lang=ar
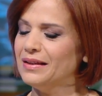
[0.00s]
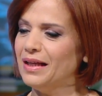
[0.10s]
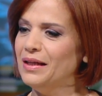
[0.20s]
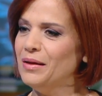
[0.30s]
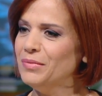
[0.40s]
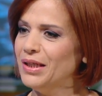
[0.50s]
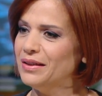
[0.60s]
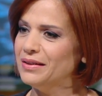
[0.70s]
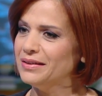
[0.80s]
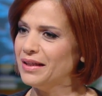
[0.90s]

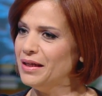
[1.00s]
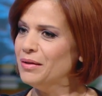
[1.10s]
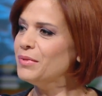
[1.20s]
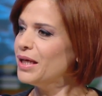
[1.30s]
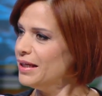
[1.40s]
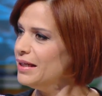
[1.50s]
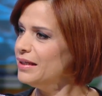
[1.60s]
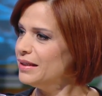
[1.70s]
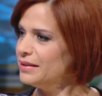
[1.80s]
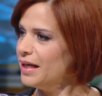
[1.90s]
تعلمنا تعلمنا
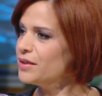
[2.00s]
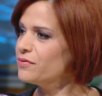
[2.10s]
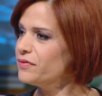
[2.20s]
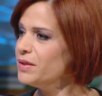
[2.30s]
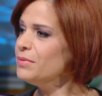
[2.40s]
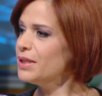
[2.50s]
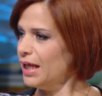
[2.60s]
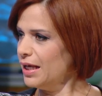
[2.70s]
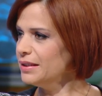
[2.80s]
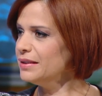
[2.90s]
هل نعرف قيمة
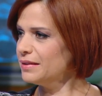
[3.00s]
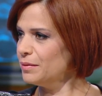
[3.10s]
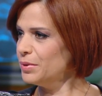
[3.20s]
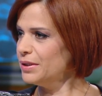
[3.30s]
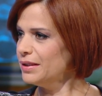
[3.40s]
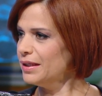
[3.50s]
الحياة قبل